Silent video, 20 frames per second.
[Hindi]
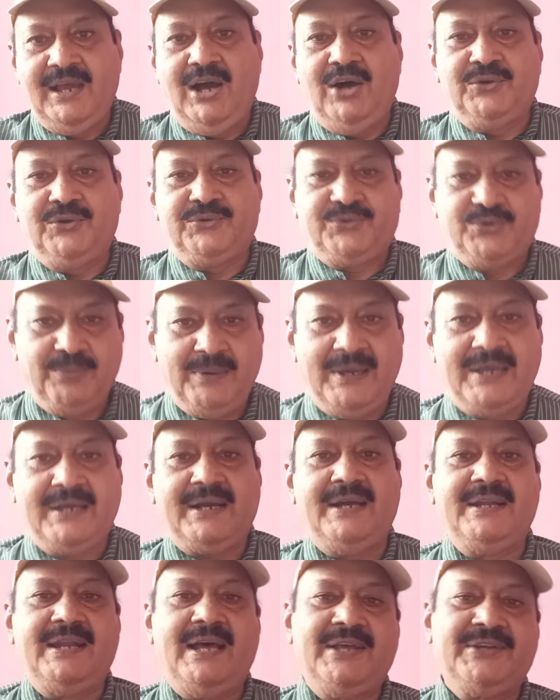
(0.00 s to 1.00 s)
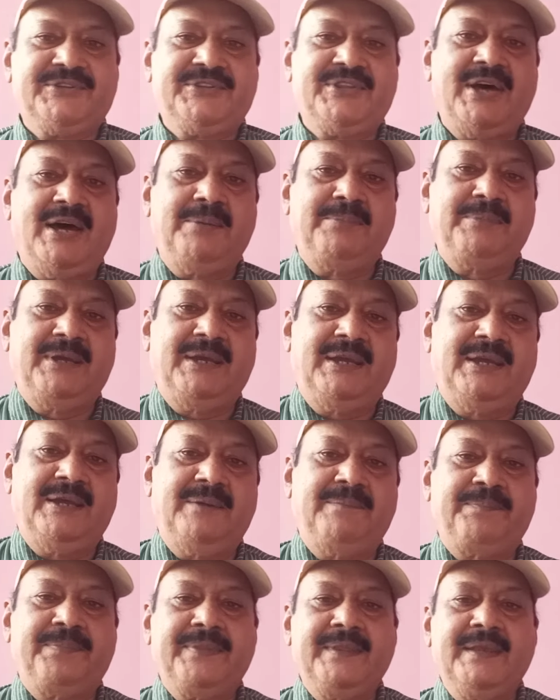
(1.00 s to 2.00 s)
और सुबह का नाश्ता
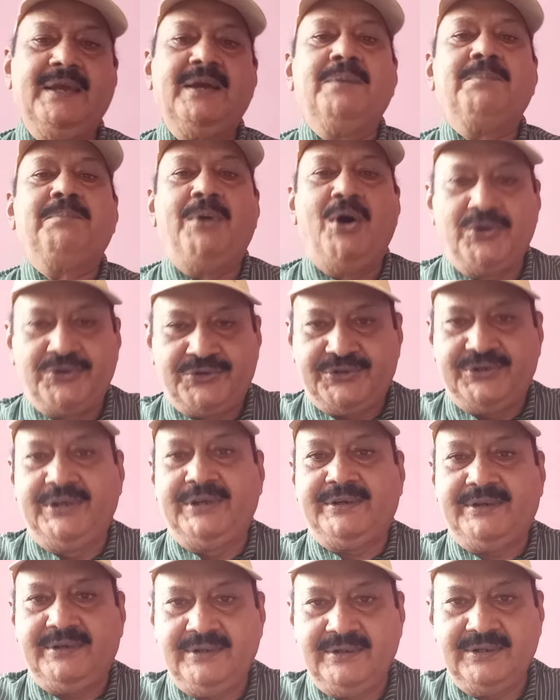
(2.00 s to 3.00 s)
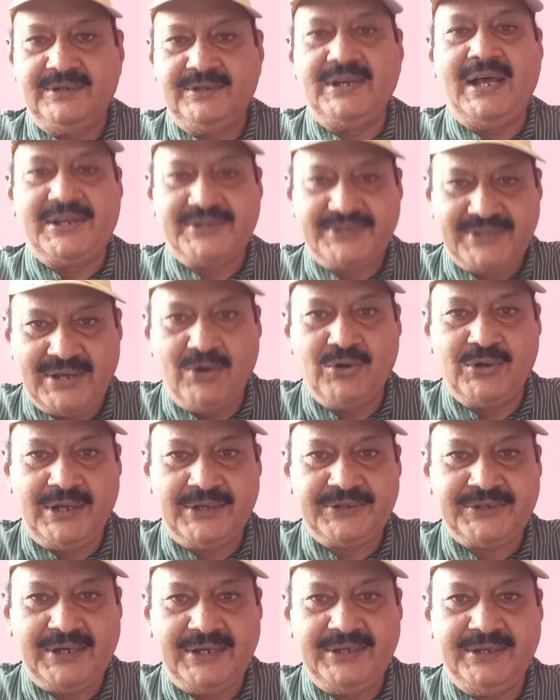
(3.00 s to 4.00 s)
में पौष्टिक नाश्ता होना
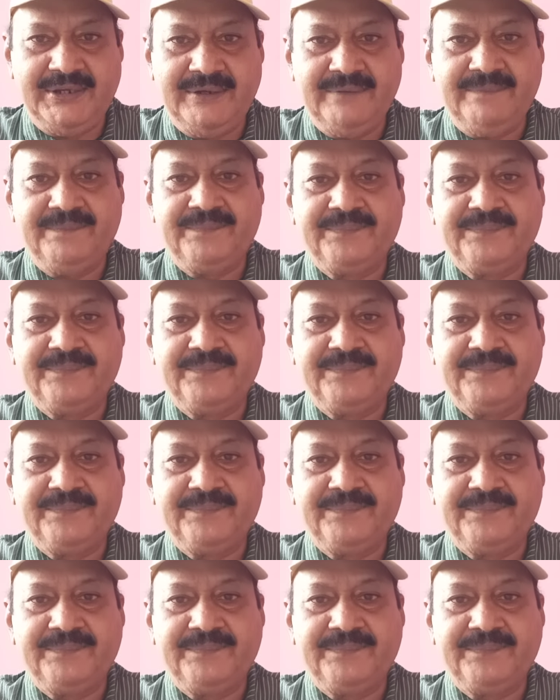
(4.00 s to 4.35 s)
चाहिए